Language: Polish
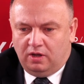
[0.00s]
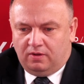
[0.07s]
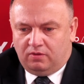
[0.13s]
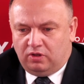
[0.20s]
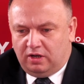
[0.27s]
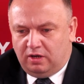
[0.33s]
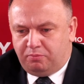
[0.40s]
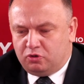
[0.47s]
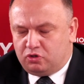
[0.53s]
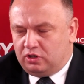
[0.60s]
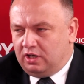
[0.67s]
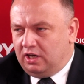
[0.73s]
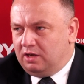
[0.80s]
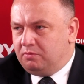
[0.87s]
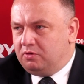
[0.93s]
No ale
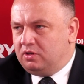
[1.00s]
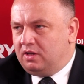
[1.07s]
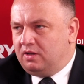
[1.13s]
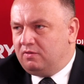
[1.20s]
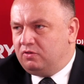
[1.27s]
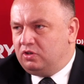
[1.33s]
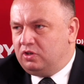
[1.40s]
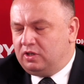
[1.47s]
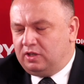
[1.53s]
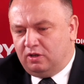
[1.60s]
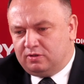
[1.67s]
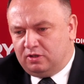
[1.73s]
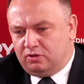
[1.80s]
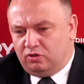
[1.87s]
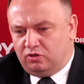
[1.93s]
poczekajmy na wyniki. Ja
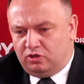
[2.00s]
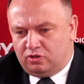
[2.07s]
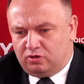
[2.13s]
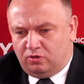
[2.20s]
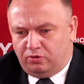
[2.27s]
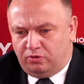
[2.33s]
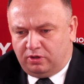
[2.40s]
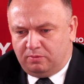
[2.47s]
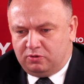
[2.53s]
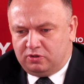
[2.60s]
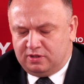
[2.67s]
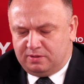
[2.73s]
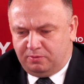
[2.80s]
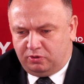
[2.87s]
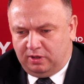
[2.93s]
ostatnio też z kontorami
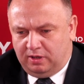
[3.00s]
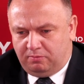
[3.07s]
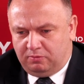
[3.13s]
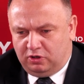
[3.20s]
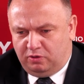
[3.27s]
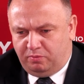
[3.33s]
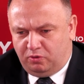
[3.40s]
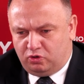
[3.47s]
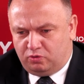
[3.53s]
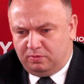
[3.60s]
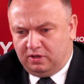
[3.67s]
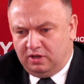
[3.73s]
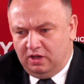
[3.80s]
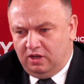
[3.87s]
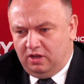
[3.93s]
się spotkałem na ich
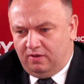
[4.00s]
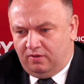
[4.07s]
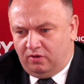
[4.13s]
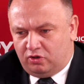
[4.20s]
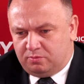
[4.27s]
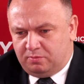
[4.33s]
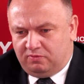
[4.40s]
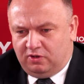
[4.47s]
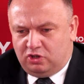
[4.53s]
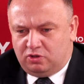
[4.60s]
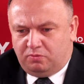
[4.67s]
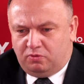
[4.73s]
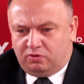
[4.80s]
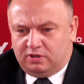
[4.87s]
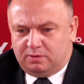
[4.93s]
prośbę.
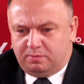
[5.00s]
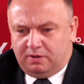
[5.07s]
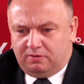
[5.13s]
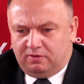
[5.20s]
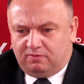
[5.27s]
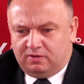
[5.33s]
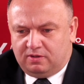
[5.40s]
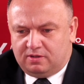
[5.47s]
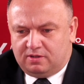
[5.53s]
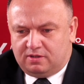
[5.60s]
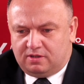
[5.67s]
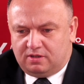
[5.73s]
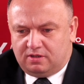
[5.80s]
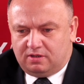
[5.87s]
Rozmawialiśmy o tej sprawie, więc